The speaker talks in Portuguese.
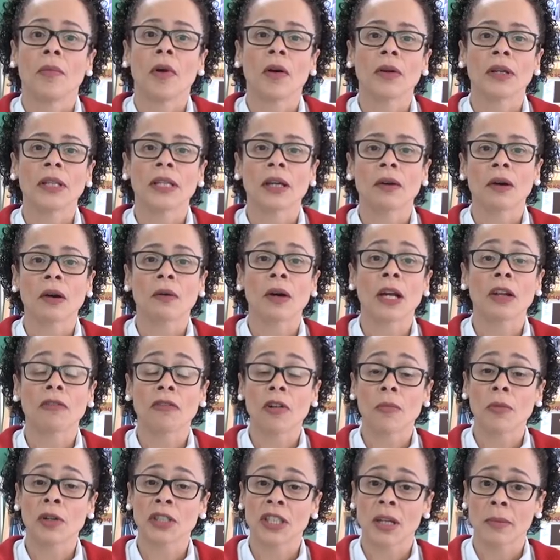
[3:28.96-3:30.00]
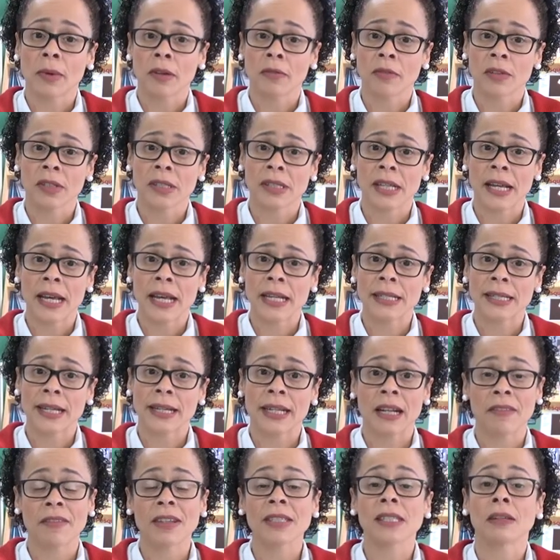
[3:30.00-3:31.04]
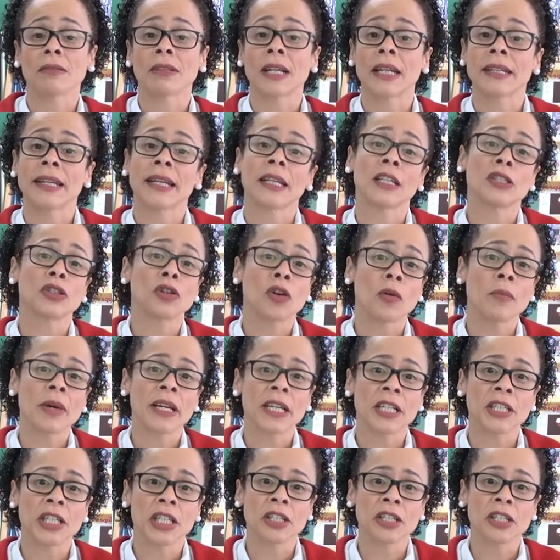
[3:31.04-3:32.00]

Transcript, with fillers: Bom, então agora eu vou mostrar para vocês a gravação da tela de como é que a